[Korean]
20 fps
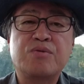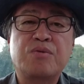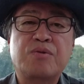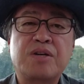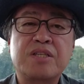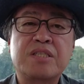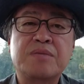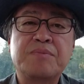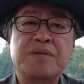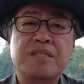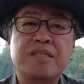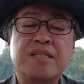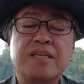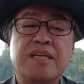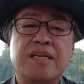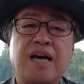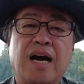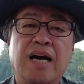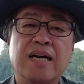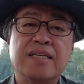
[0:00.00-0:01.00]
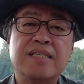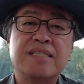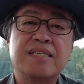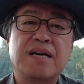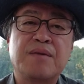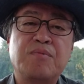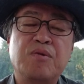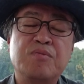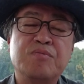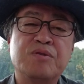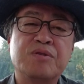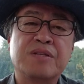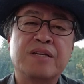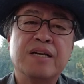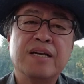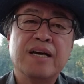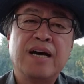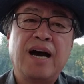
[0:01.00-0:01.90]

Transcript: 똑같지만 특히 가을이나 봄은